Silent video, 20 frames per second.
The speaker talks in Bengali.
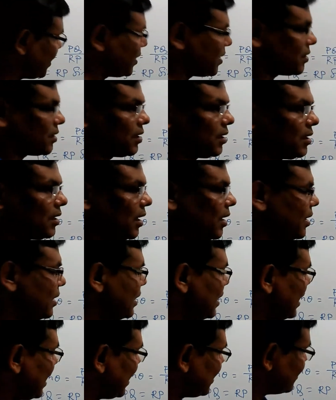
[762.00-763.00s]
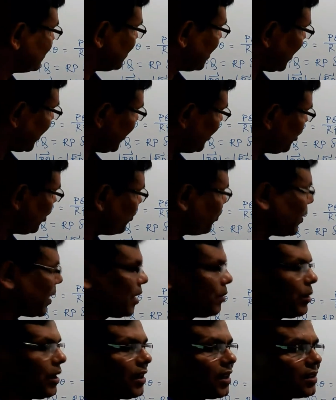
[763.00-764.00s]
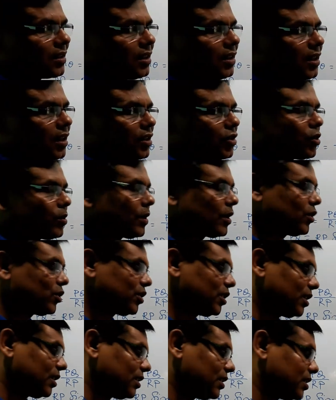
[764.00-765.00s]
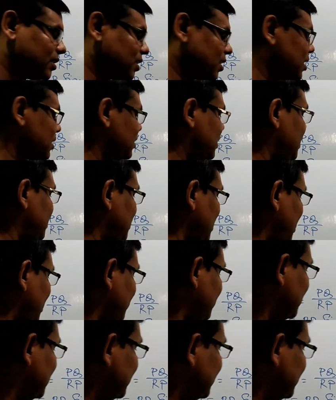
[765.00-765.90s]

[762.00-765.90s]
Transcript: থিটা আর সাইন অফ পাই মাইনাস থিটা সমান হচ্ছে থিটা সে